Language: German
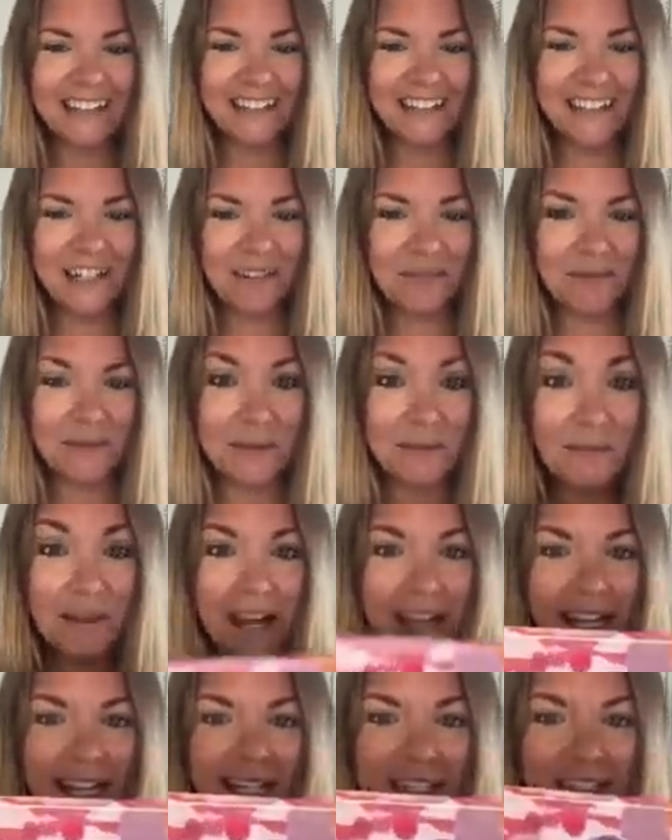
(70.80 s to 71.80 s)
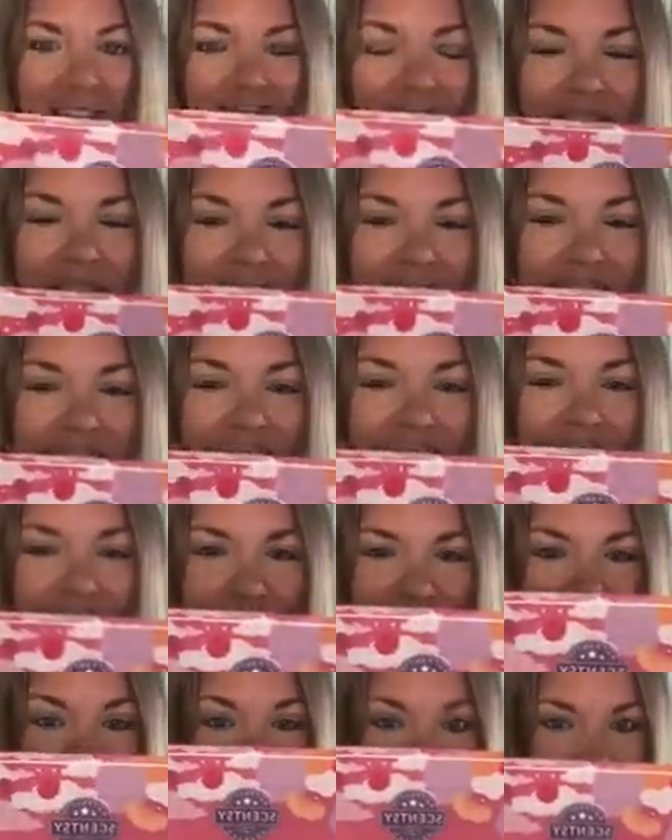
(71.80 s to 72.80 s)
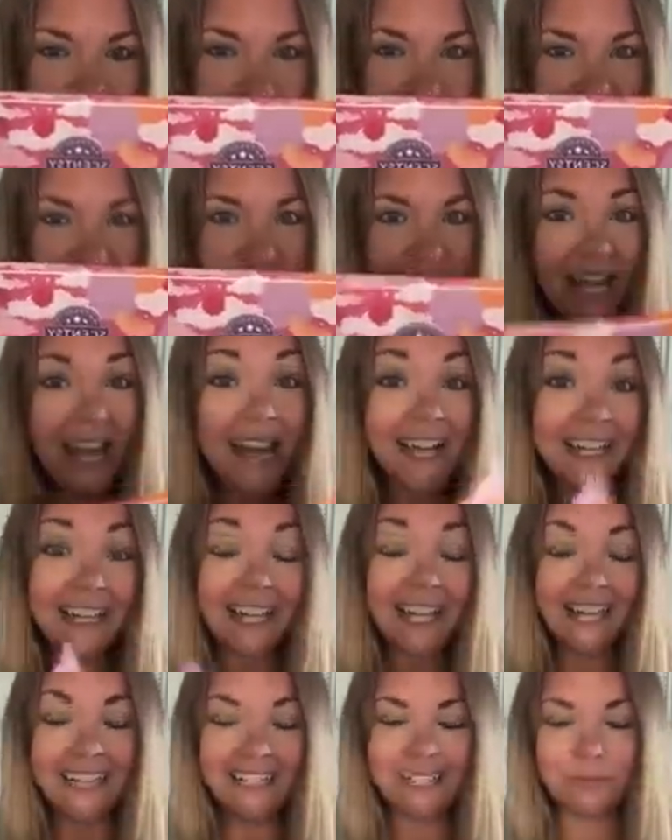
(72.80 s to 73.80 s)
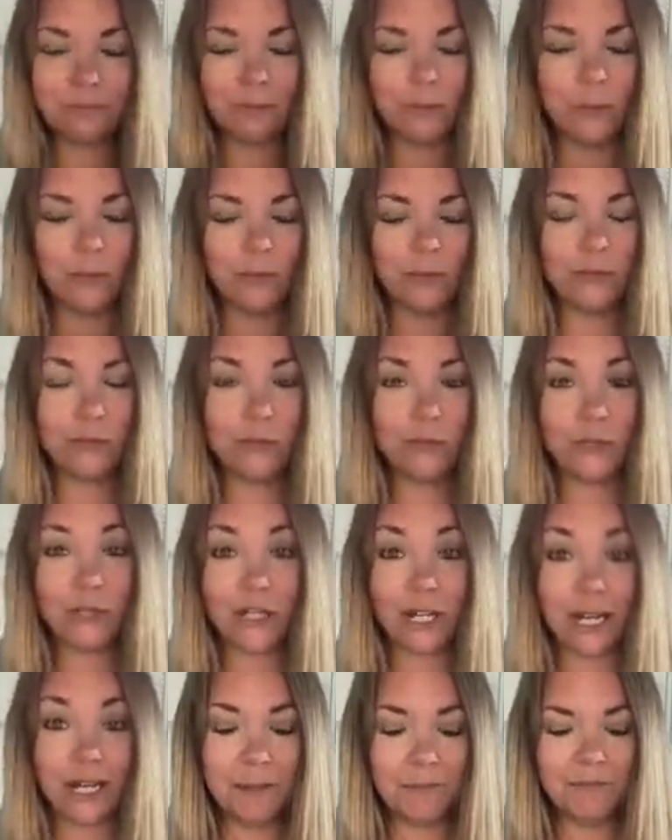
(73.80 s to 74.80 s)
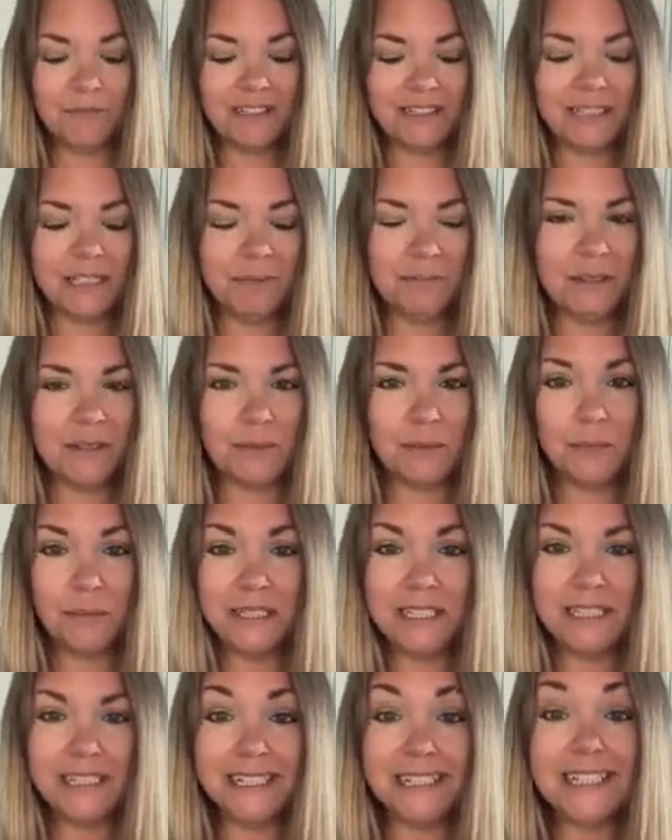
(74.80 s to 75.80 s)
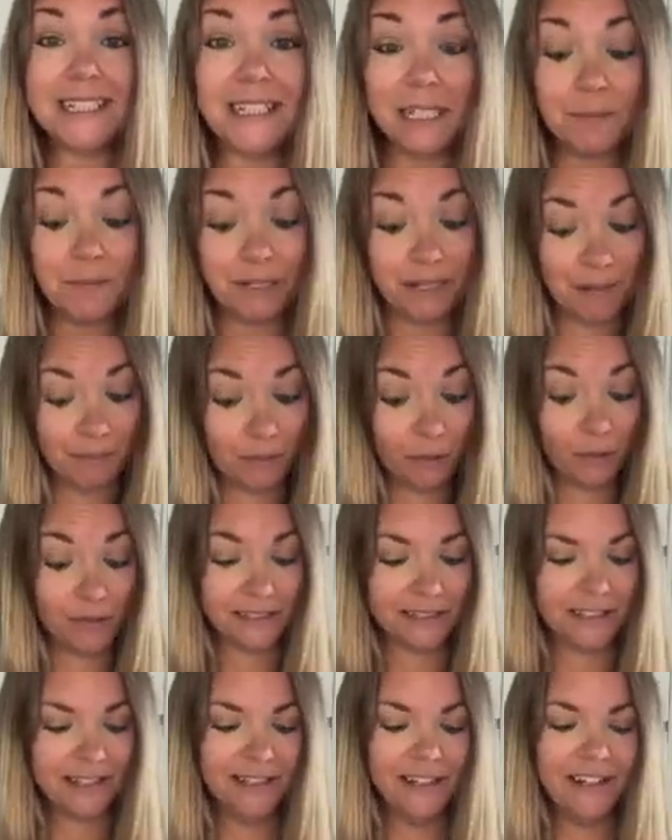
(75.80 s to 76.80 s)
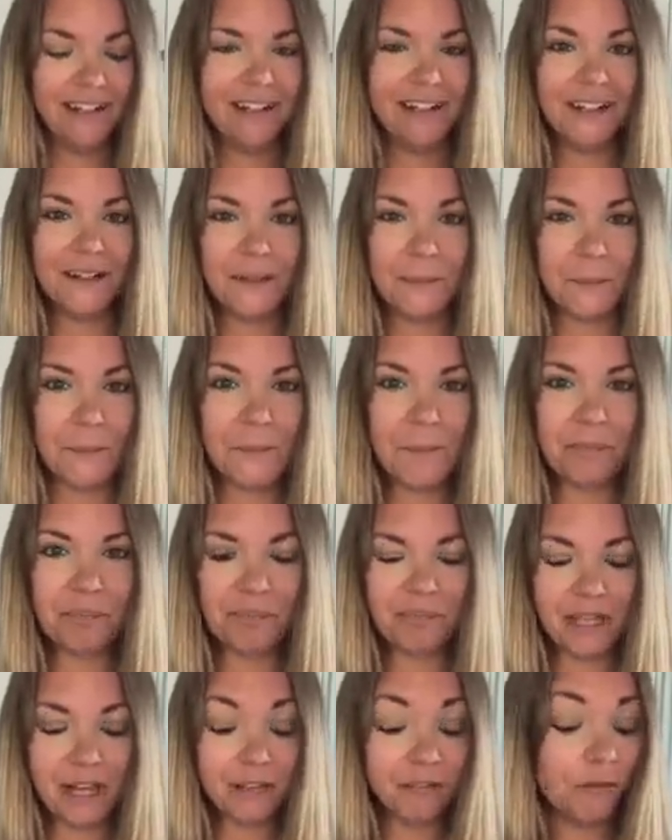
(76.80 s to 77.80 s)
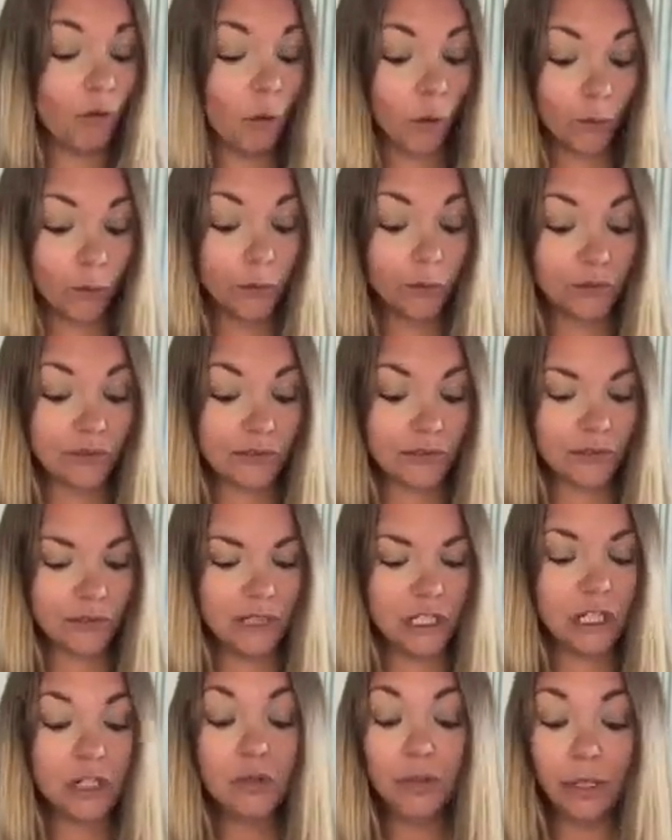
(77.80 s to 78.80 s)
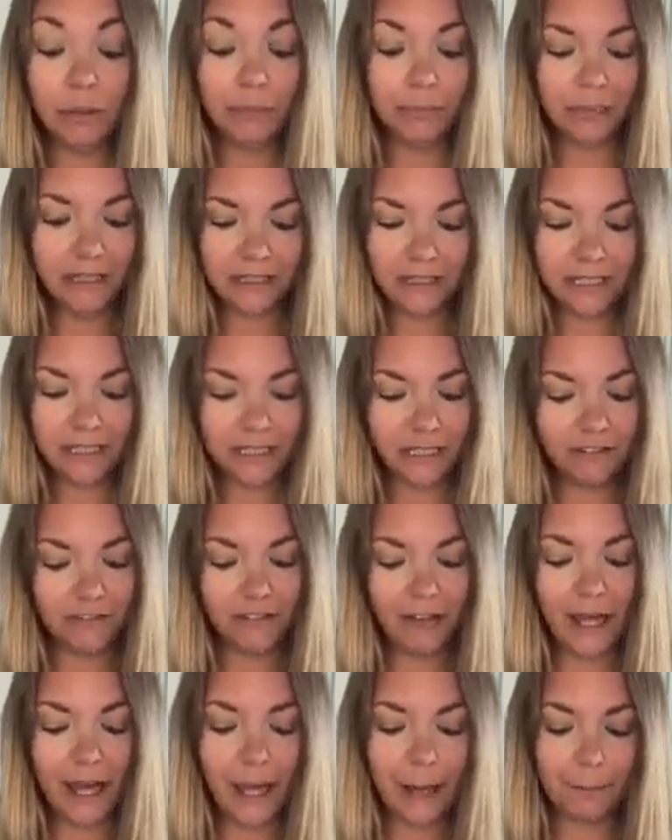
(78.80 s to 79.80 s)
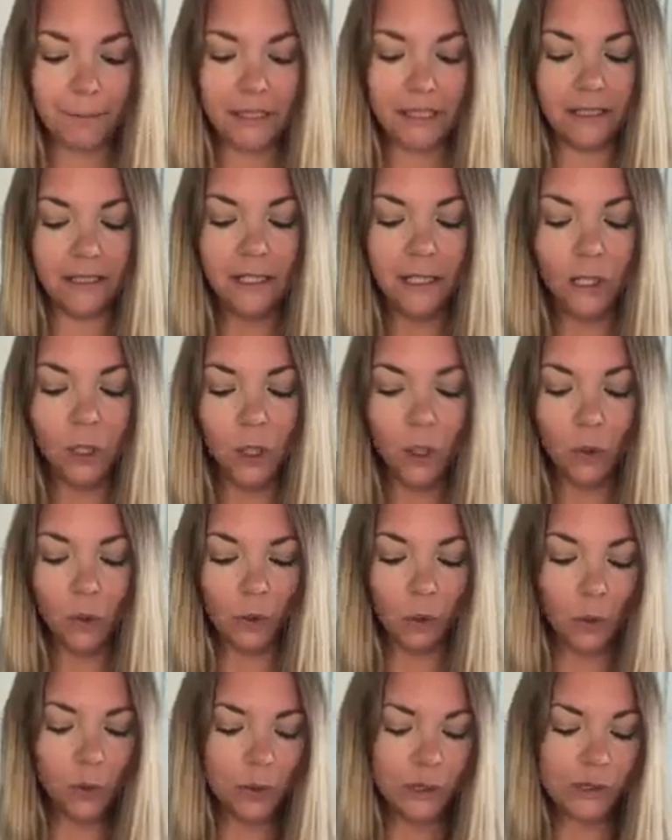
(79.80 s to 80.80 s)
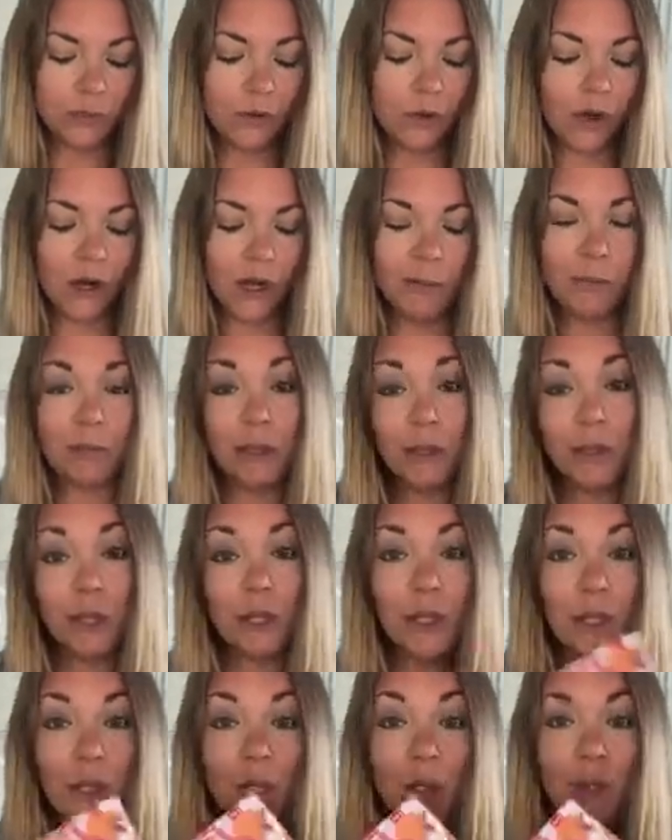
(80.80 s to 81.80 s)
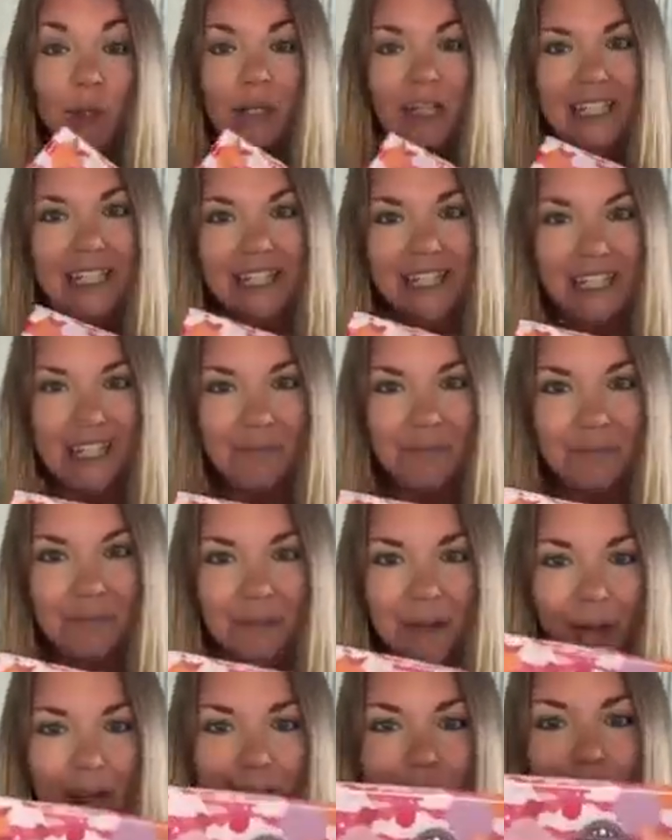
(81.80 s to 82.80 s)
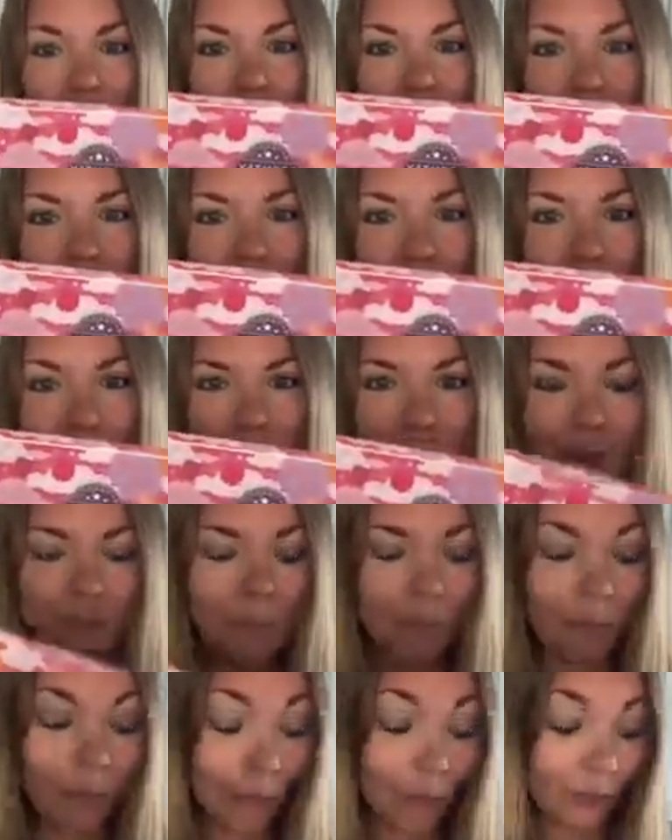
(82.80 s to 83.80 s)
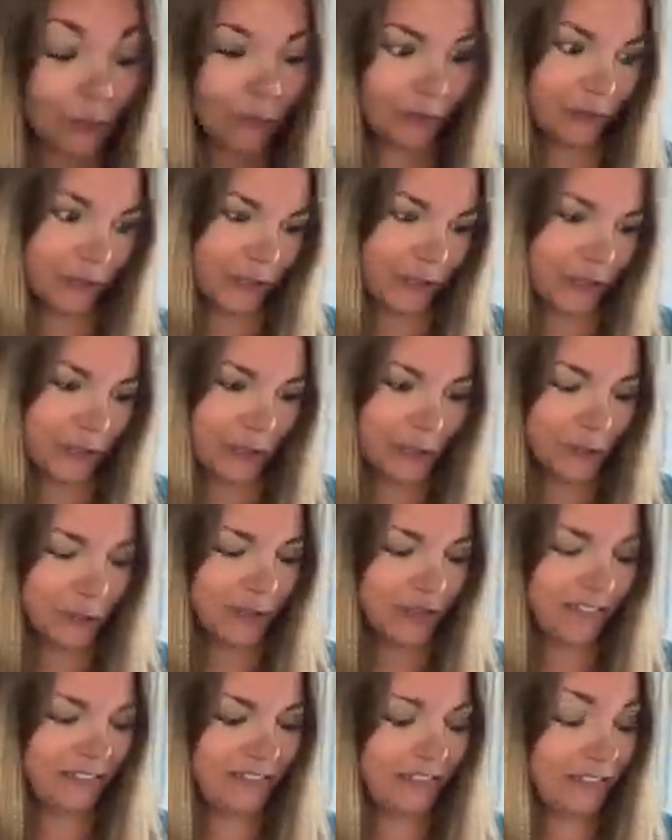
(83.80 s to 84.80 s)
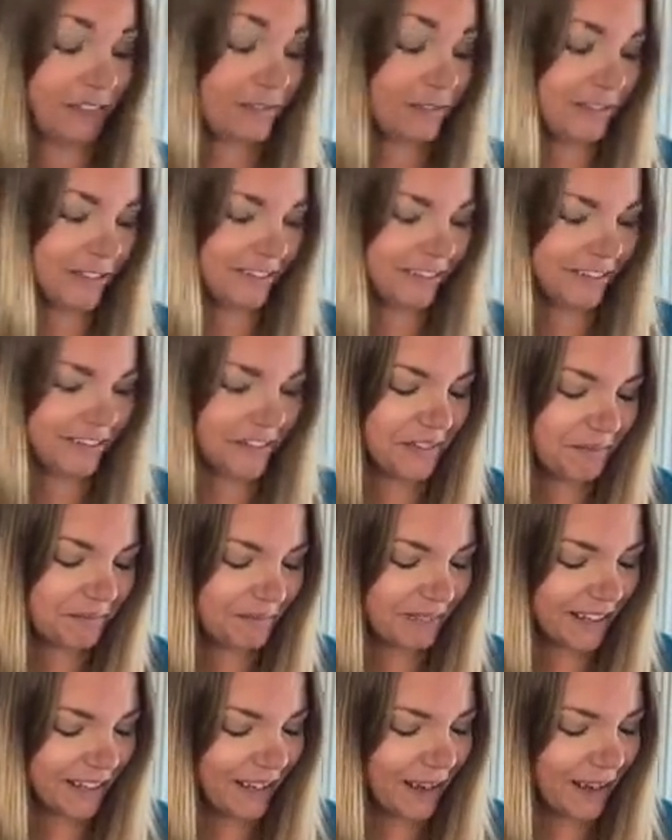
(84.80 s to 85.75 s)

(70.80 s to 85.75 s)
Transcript: also, wir haben zum einen wieder ein kleines Begrüßungsschreiben, was immer so ein bisschen das Thema der Box ähm, hervorrufen soll. Dream big, live happy. Groß träumen, glücklich leben. Ein schöner Spruch für den Juli, wie ich finde.